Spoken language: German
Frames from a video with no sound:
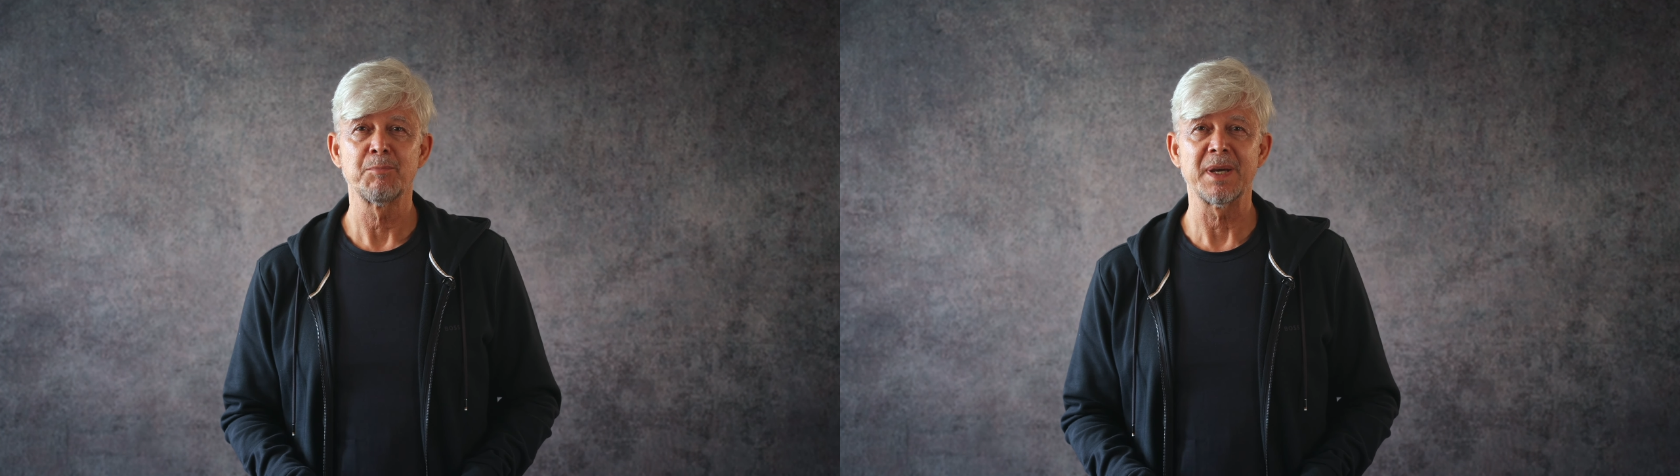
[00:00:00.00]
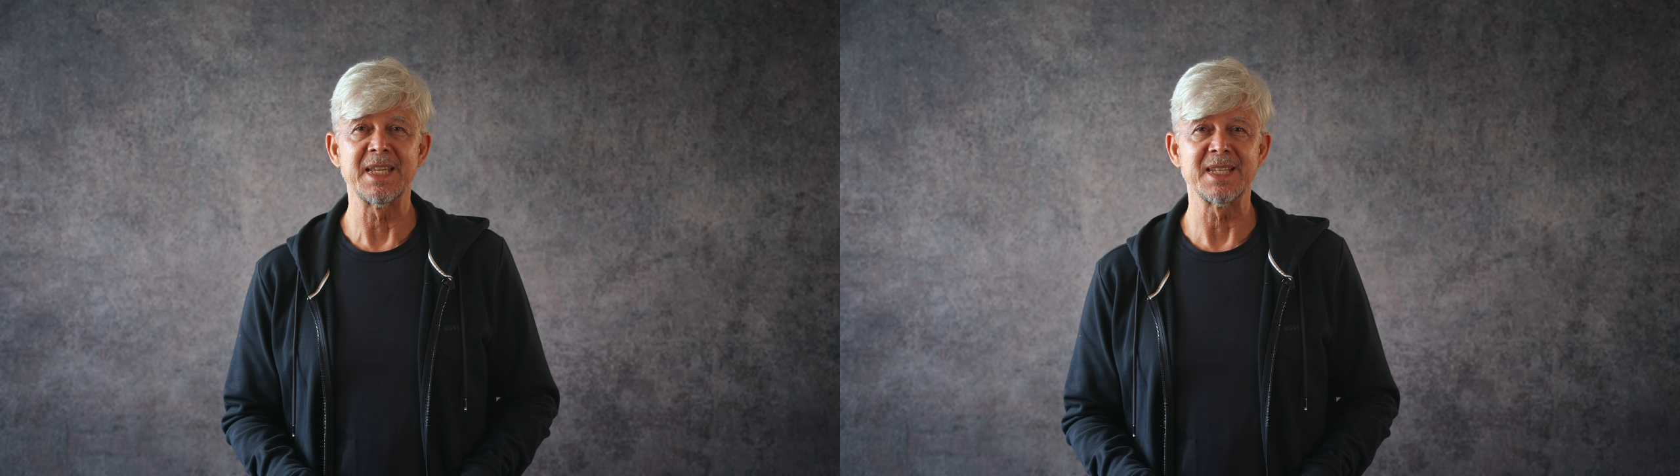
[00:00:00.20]

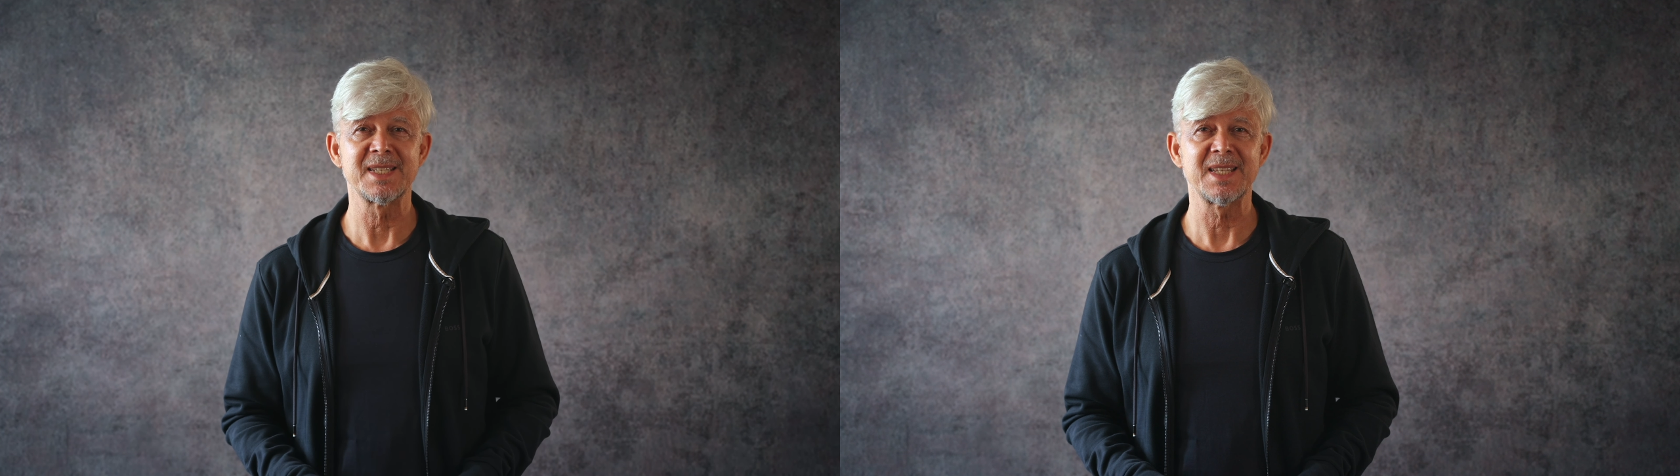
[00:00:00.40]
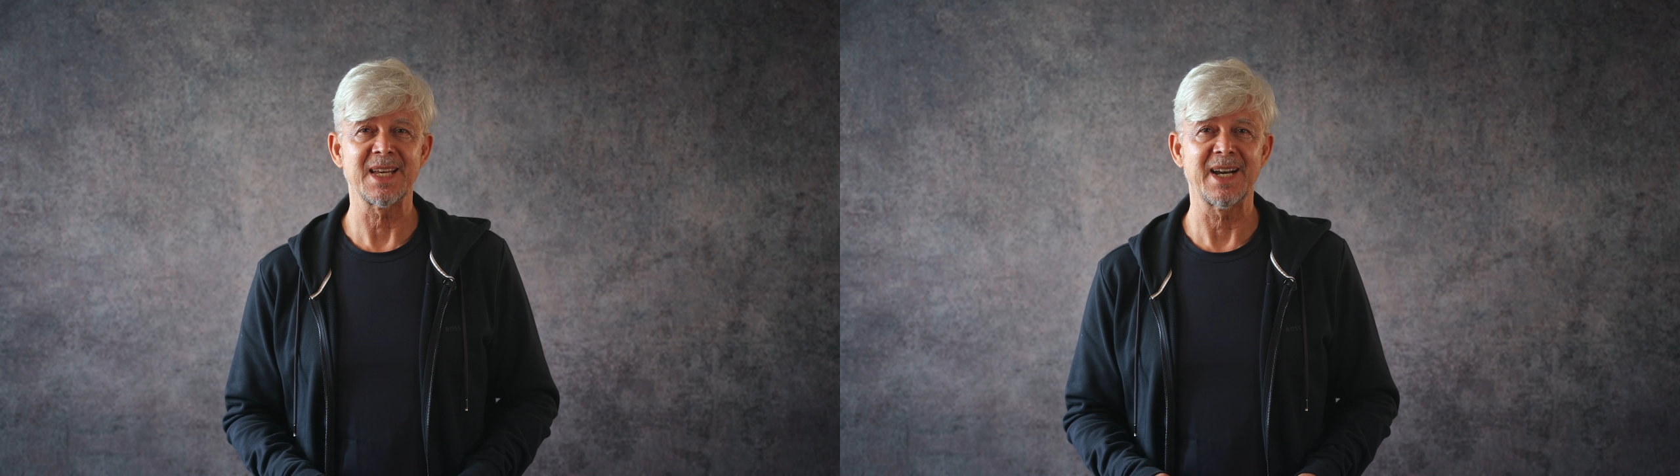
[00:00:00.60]
bei denen
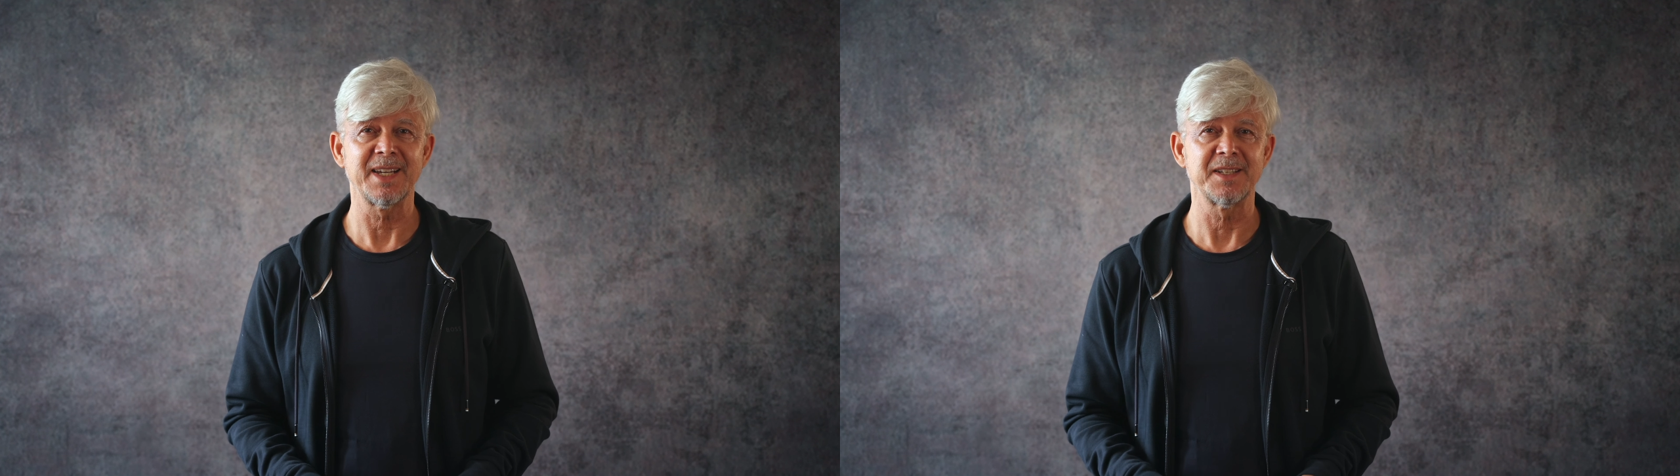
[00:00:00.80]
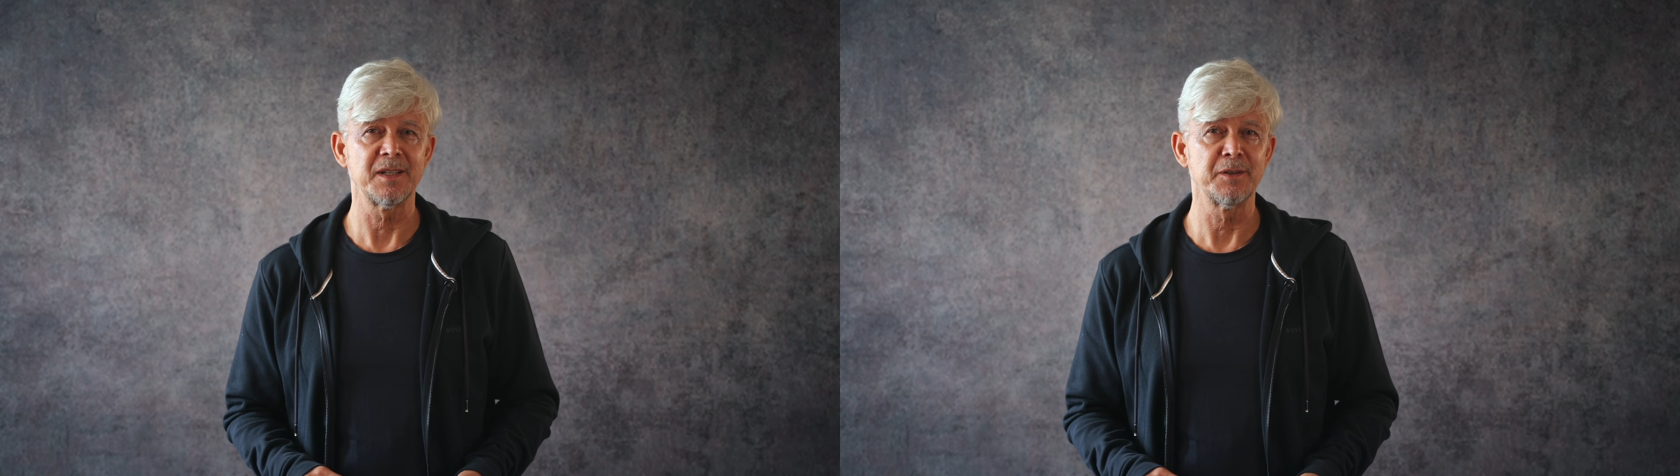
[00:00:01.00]
sich
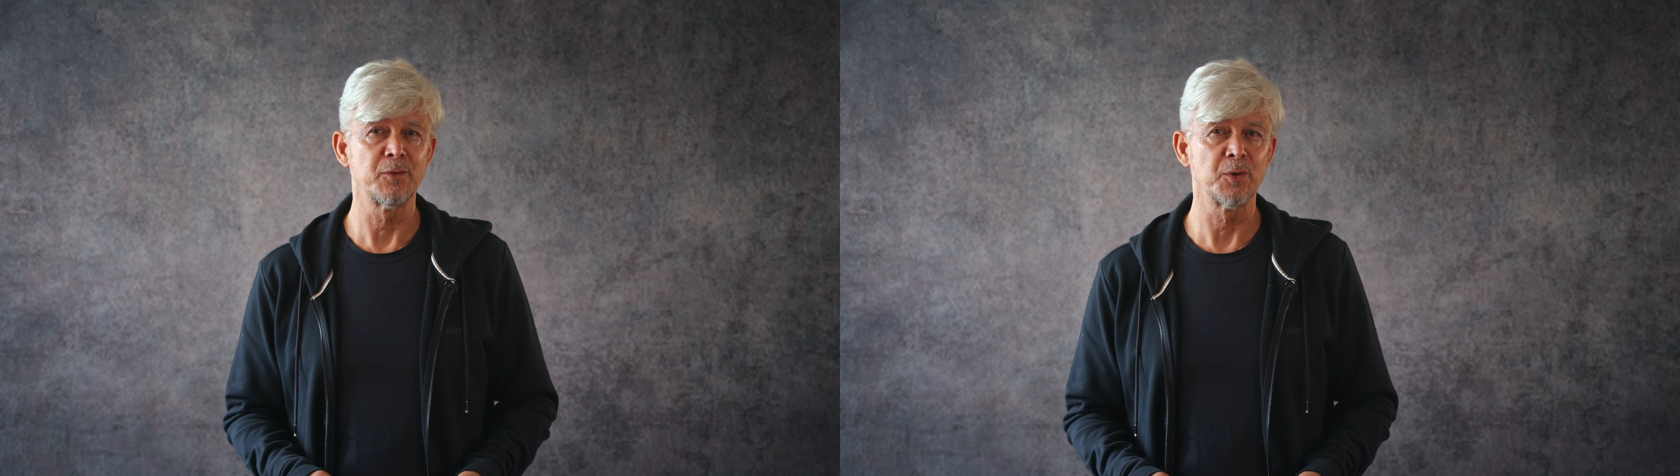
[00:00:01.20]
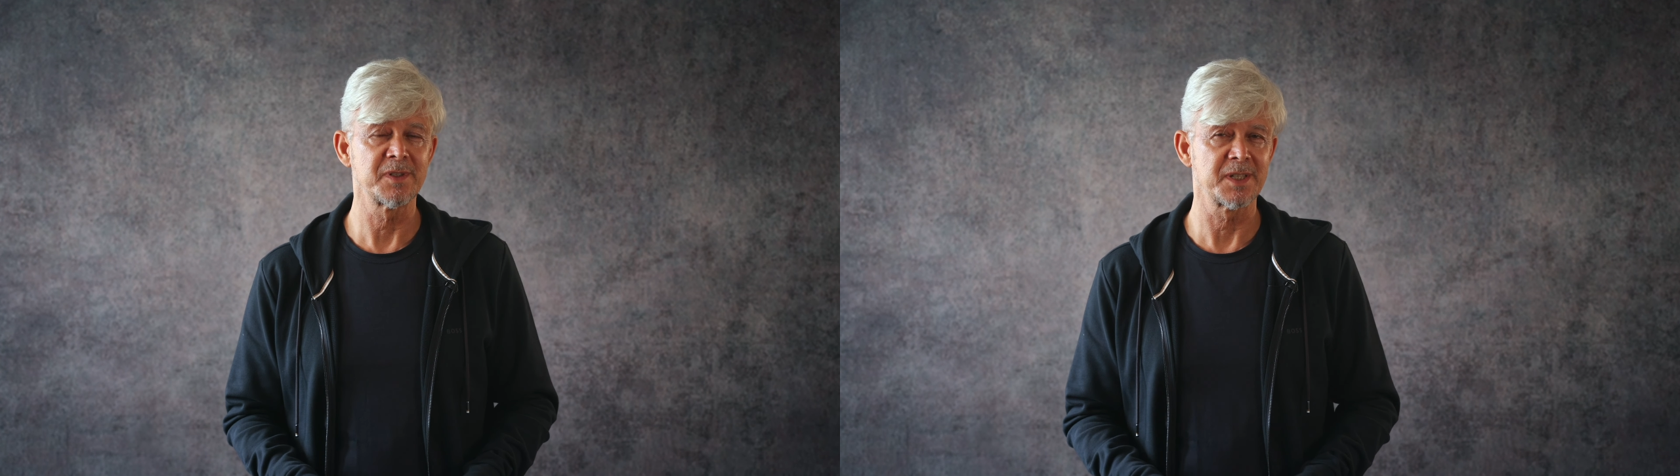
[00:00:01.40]
reine
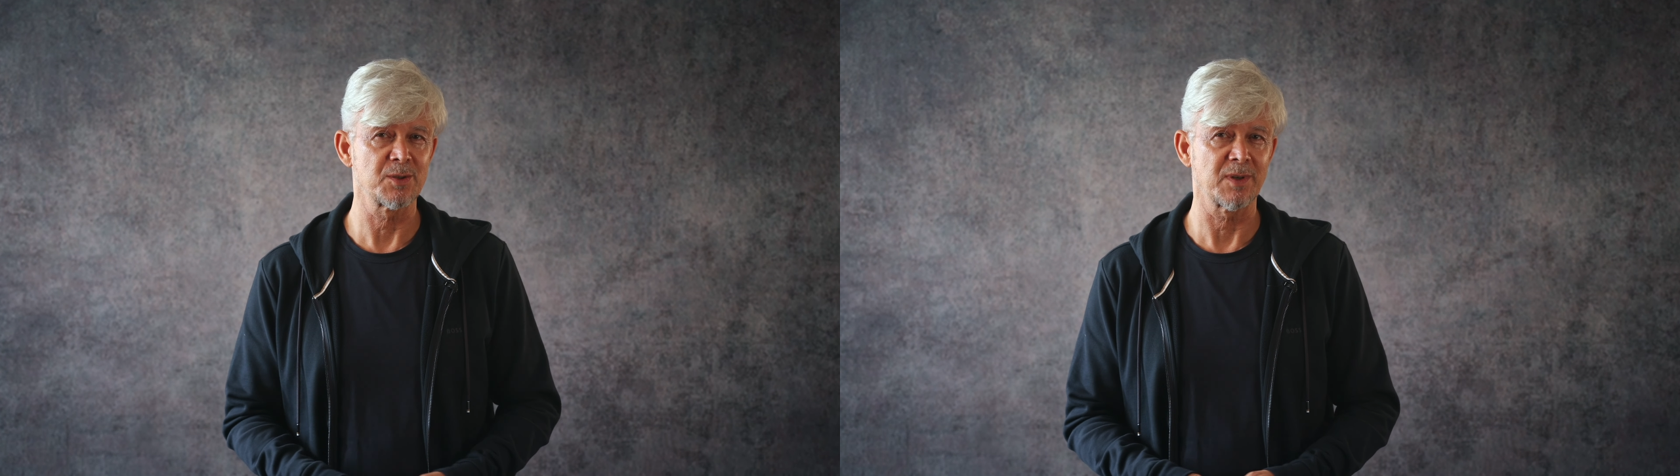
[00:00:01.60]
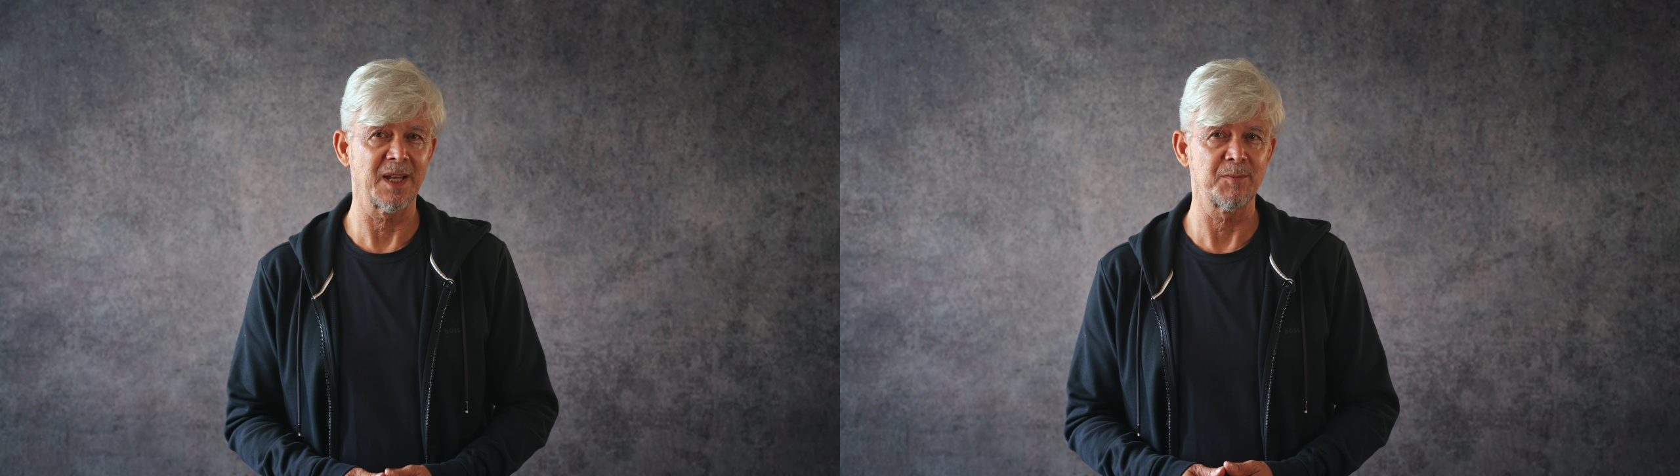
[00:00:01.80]

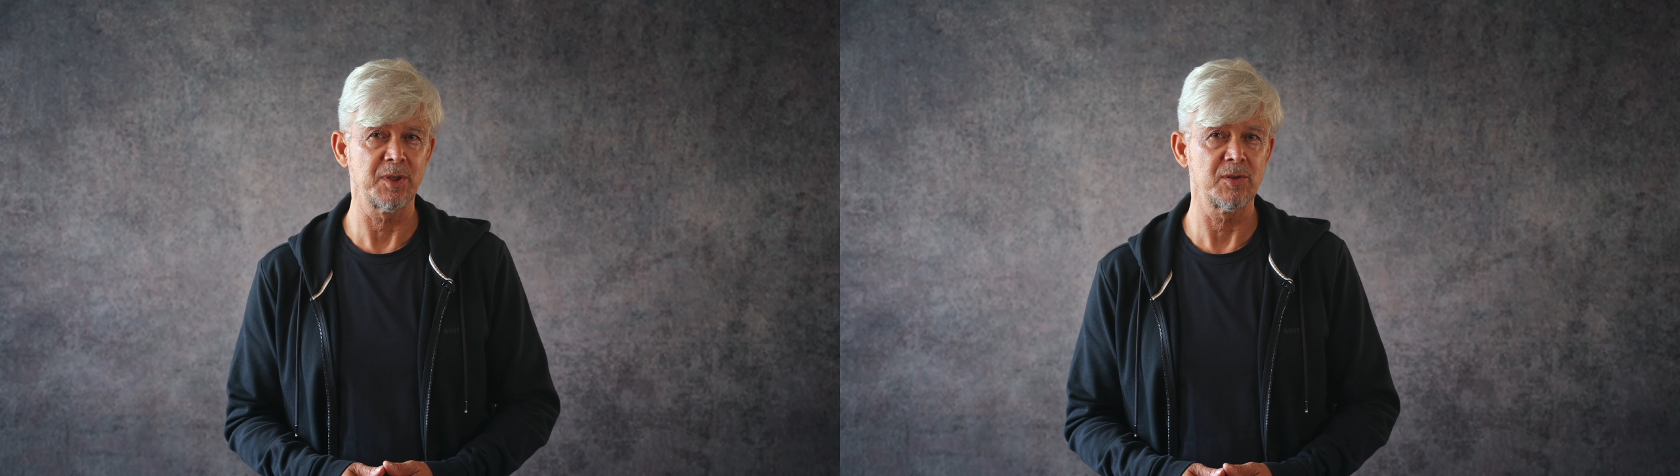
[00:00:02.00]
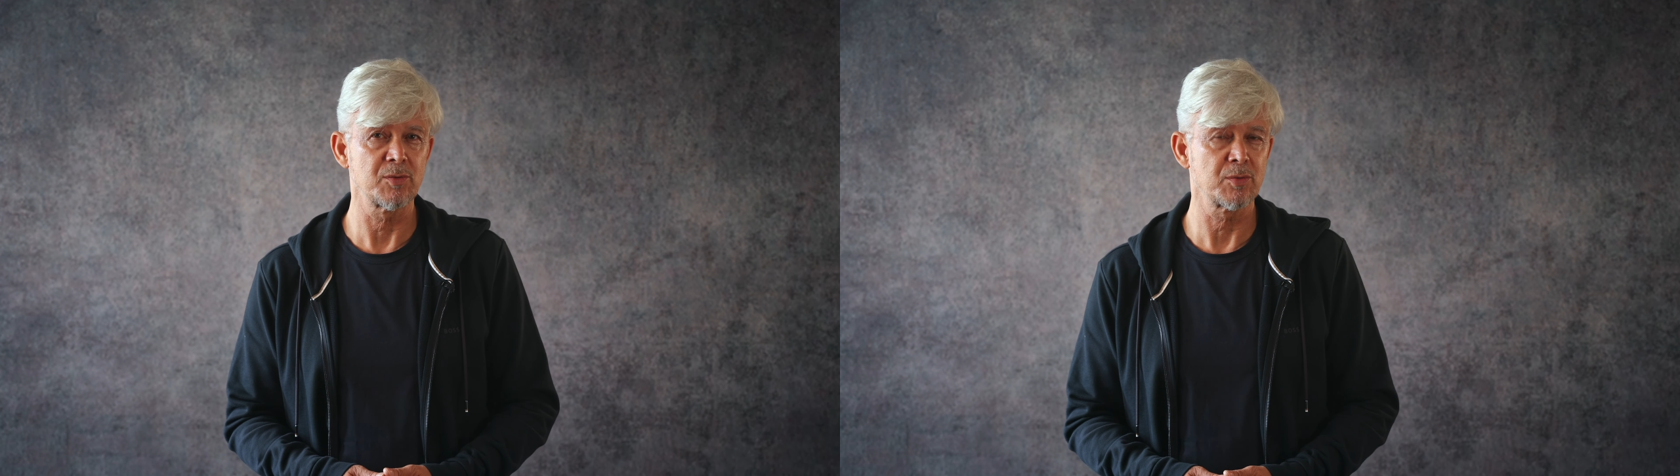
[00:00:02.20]
Telefonsitzungen anbieten,